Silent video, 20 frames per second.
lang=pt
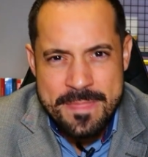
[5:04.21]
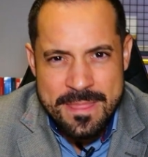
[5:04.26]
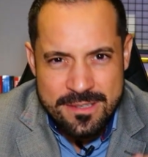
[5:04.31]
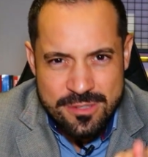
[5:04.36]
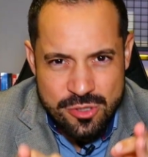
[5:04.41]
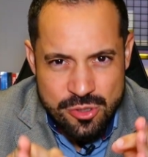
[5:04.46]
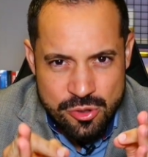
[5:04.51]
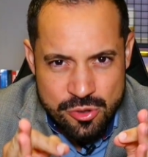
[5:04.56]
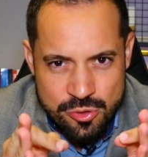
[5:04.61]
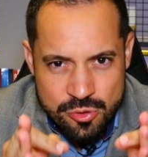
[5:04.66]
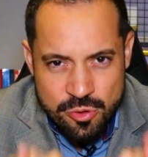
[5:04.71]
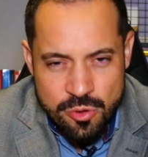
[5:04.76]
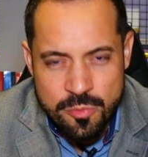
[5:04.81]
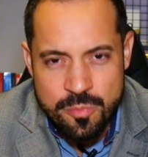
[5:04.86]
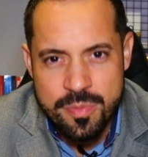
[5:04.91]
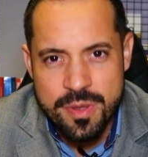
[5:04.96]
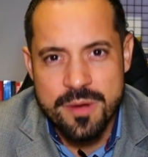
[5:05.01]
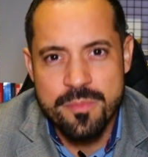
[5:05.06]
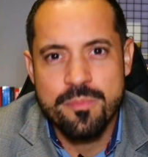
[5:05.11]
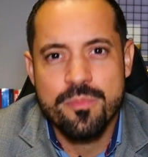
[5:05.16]

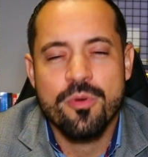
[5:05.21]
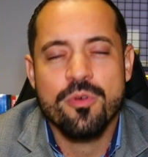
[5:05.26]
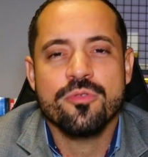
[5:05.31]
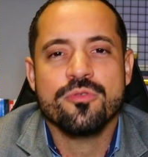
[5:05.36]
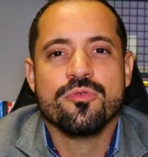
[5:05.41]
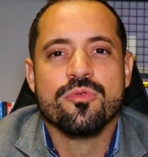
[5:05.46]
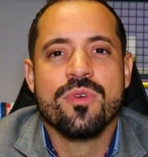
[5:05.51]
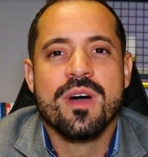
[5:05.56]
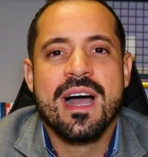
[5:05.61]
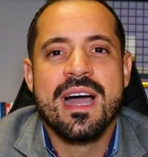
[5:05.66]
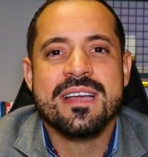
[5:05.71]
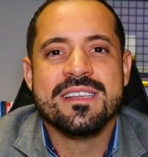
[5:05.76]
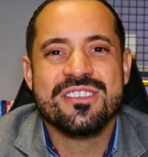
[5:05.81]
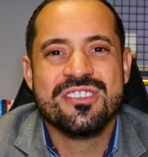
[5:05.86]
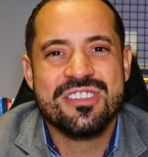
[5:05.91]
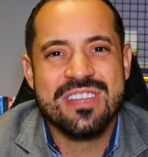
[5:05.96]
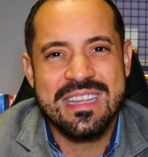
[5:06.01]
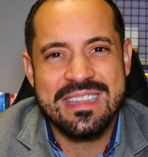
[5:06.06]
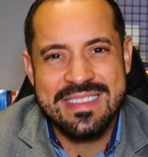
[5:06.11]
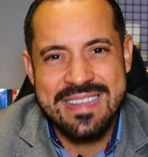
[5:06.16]
super pontuais,
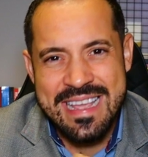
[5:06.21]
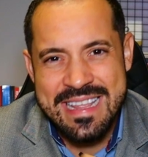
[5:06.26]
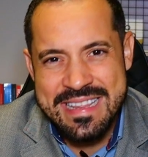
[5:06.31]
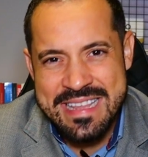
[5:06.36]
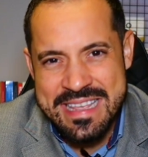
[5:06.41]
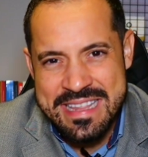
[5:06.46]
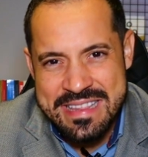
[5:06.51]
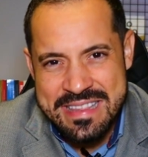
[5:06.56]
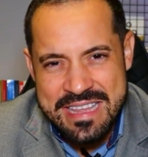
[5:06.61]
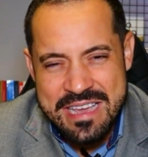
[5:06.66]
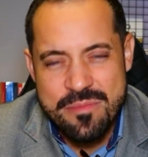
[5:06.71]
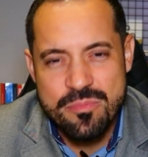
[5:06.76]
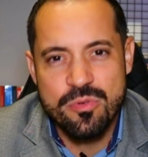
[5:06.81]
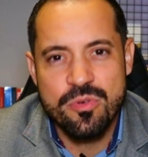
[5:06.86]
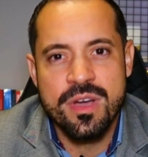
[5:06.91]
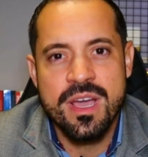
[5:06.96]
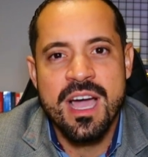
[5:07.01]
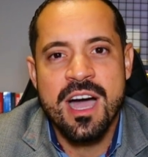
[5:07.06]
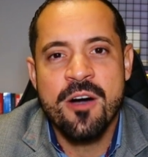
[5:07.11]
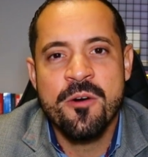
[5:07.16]
te atendem em tempo
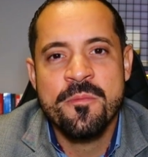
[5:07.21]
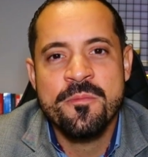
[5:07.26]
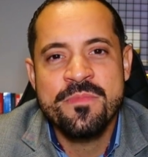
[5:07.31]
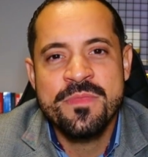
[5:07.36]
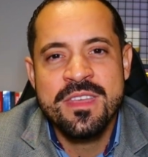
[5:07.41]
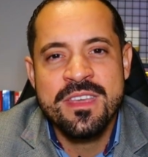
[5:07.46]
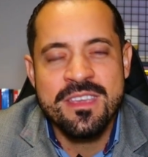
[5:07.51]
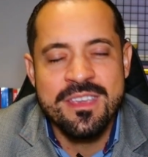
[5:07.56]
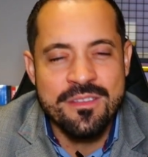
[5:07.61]
real